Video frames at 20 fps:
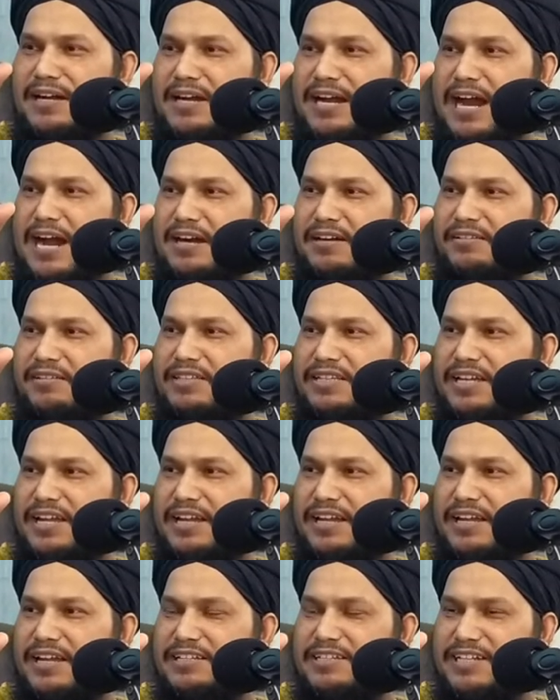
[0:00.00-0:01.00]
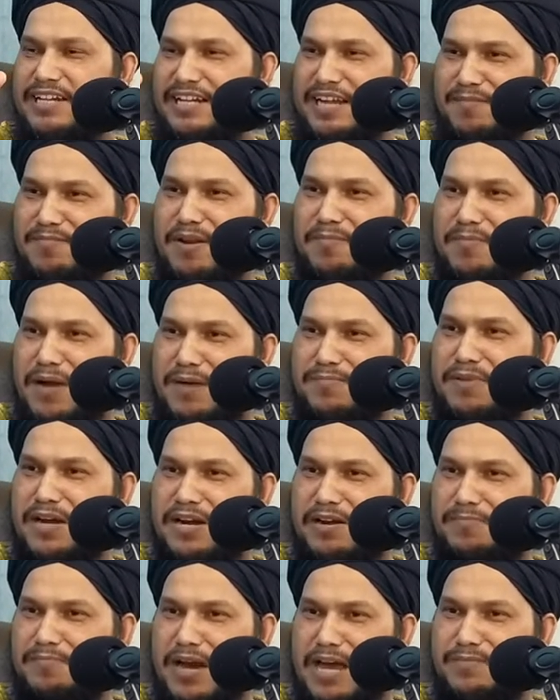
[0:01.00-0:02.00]
কাঠ দিয়ে যেটাকে আমরা
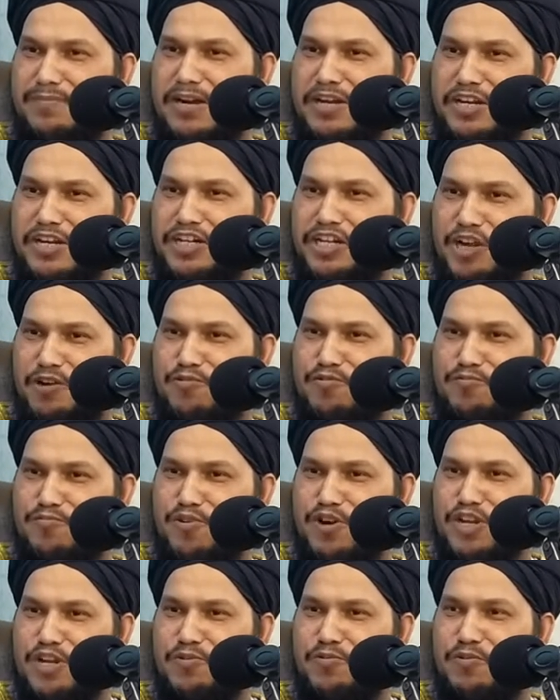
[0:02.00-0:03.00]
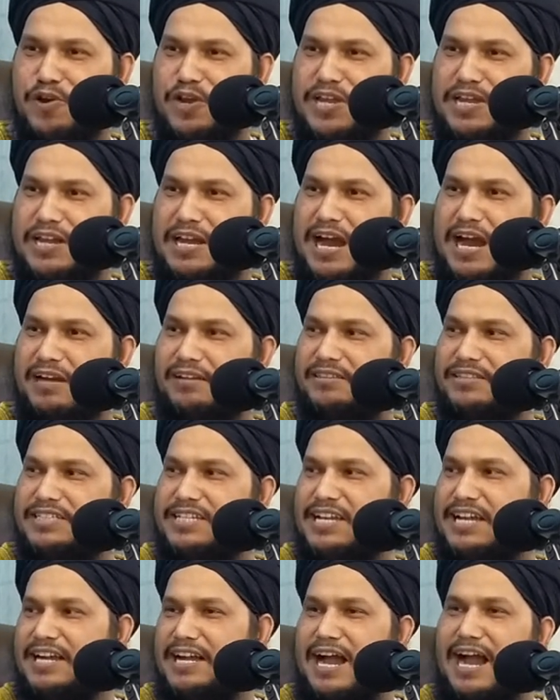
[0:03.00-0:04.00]
বার্মাটিক সেগুন বলি ওই কাঠ
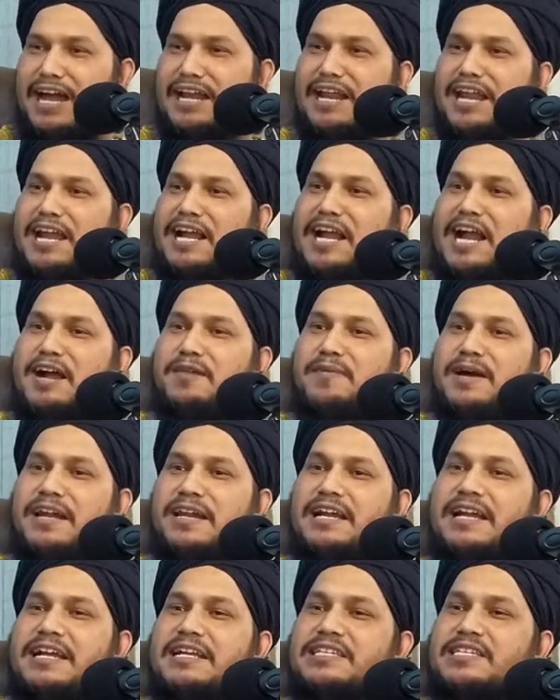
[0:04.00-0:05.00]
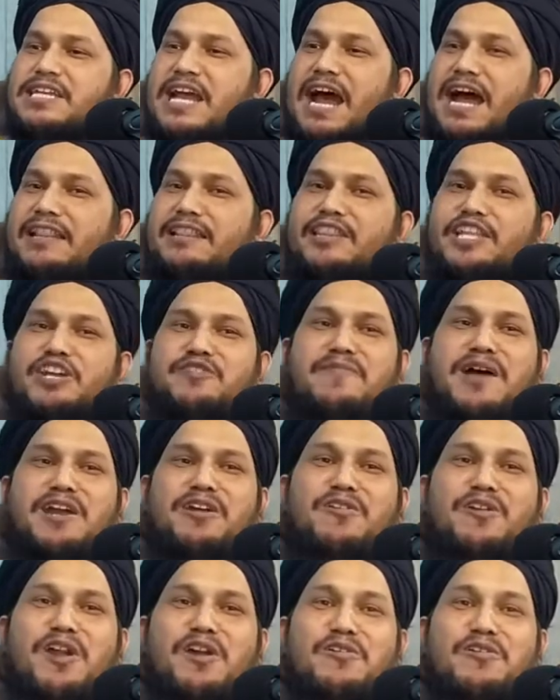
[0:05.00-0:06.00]
দিয়ে খানায় কাবার ছাদ নির্মাণ
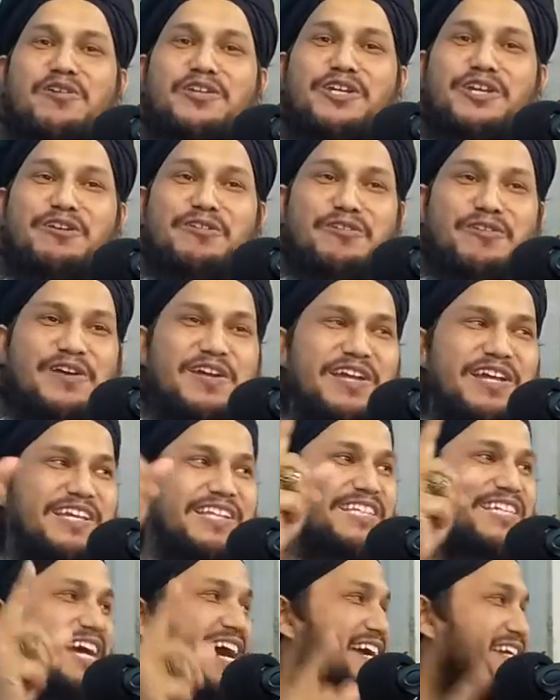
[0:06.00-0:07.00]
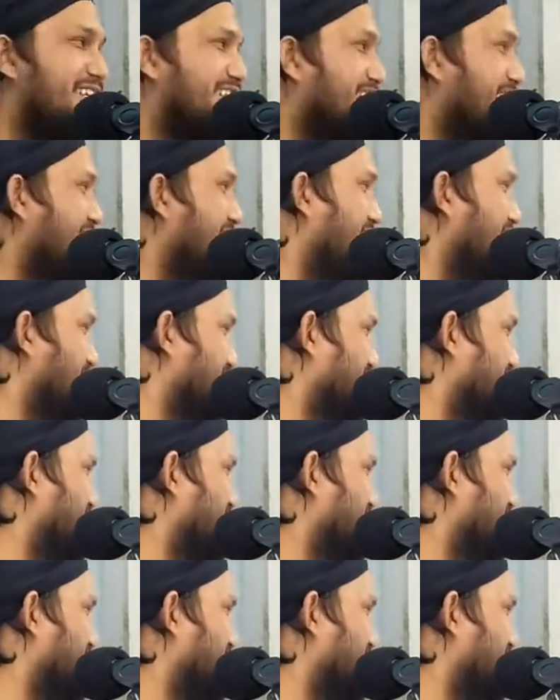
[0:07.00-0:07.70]
করা হয়েছিল ইতিহাস লেখা আছে